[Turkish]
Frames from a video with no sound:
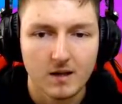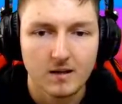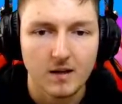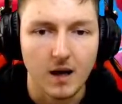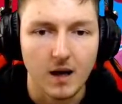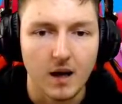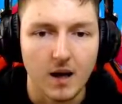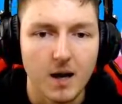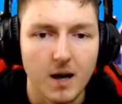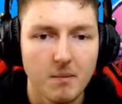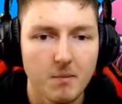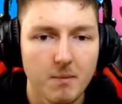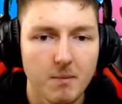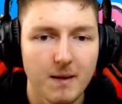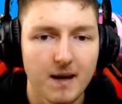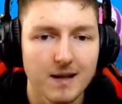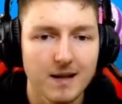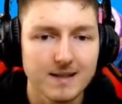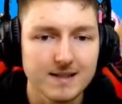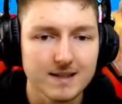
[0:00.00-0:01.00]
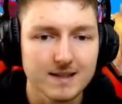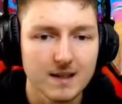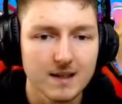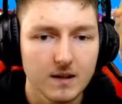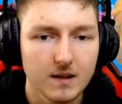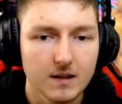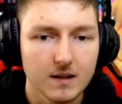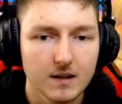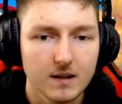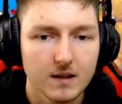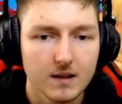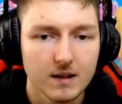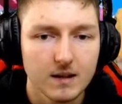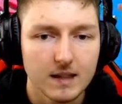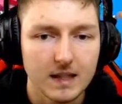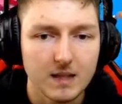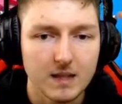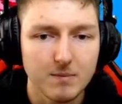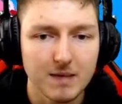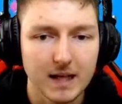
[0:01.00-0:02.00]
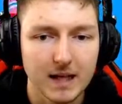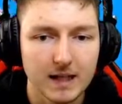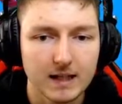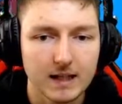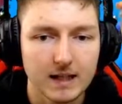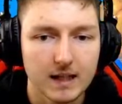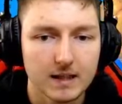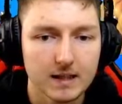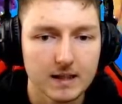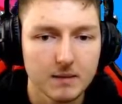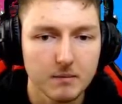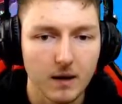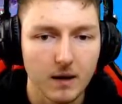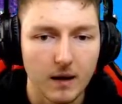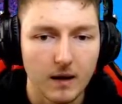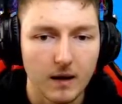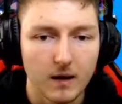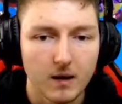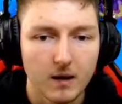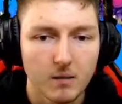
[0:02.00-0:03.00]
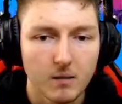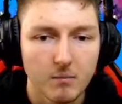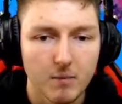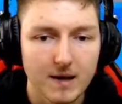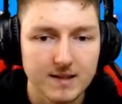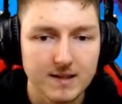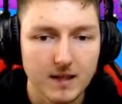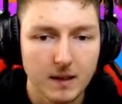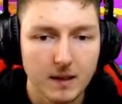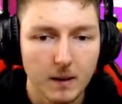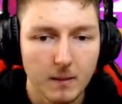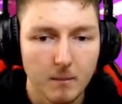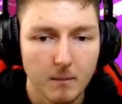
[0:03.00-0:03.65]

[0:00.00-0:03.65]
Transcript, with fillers: ya Abi ben aslında iyi bilen gilerdeyim de bazen